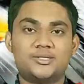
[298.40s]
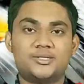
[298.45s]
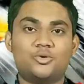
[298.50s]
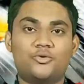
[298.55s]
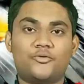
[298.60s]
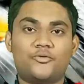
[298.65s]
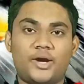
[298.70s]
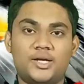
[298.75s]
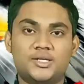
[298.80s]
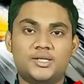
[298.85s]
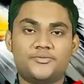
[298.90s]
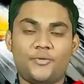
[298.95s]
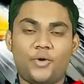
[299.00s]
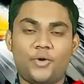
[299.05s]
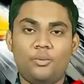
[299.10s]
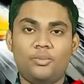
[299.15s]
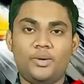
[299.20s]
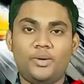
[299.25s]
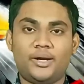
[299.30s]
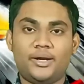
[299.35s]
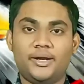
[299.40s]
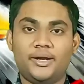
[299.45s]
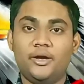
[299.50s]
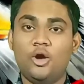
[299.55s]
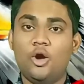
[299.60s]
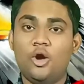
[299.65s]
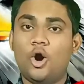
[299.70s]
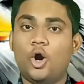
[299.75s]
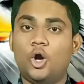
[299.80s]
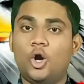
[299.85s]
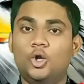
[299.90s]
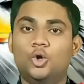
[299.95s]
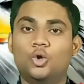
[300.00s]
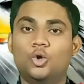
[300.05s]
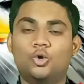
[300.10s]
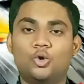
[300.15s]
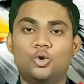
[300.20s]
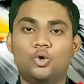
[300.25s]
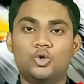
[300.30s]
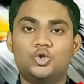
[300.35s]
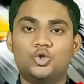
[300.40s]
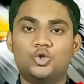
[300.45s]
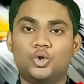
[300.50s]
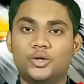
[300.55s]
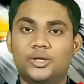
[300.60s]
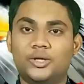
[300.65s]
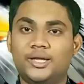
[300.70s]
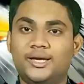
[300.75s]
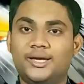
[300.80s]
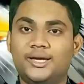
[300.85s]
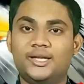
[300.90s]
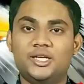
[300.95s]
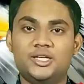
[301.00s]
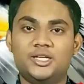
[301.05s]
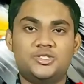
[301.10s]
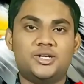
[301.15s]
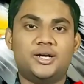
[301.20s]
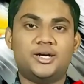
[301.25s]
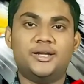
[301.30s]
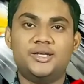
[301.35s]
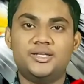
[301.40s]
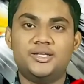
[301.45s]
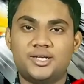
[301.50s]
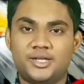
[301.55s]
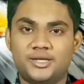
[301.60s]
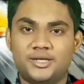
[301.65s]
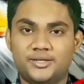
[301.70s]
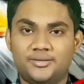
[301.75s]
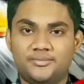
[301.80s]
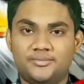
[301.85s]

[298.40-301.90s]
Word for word: स्पेसिस को ट्रांसफॉर्म करने और लोगों को जोड़ने के लिए जाने